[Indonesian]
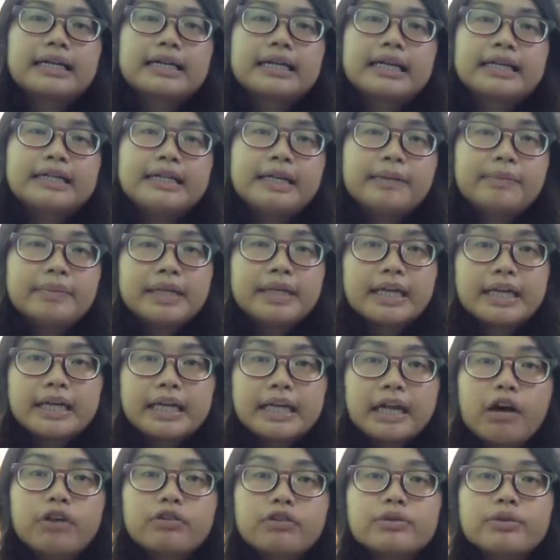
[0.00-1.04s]
karena dia penyakit
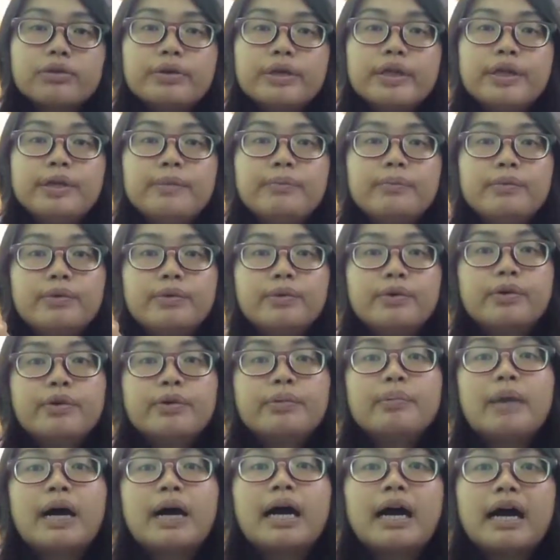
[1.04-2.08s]
autoimun
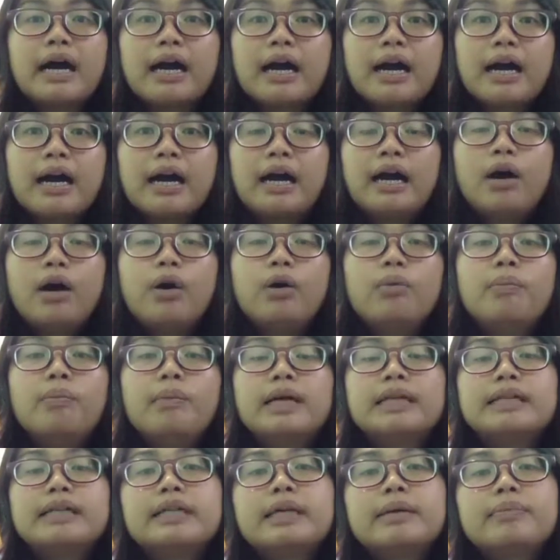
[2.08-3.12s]
maka
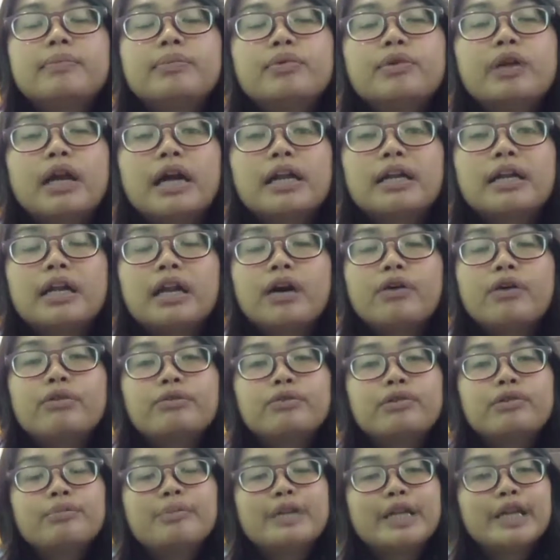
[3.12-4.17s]
obatnya pun adalah
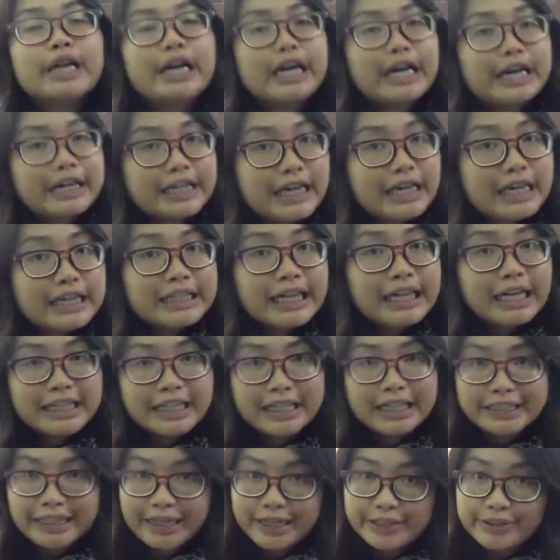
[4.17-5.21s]
untuk meningkatkan daya
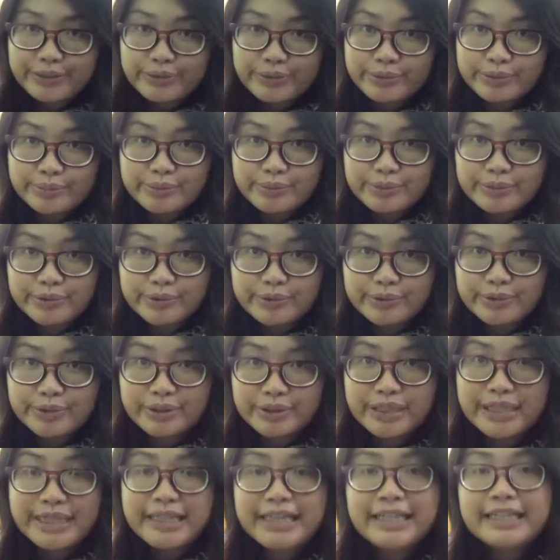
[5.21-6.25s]
tahan tubuh
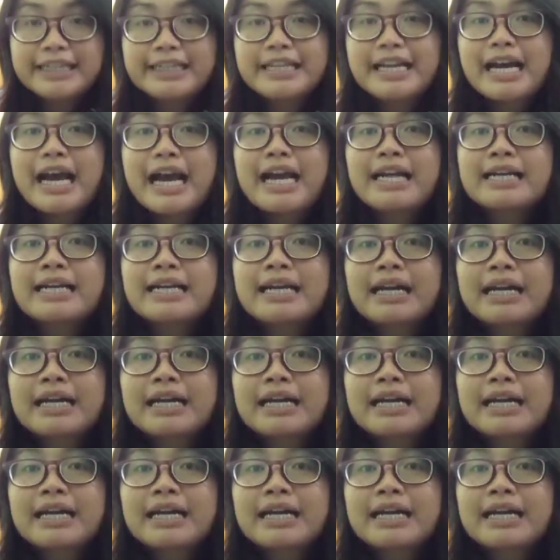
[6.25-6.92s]
dan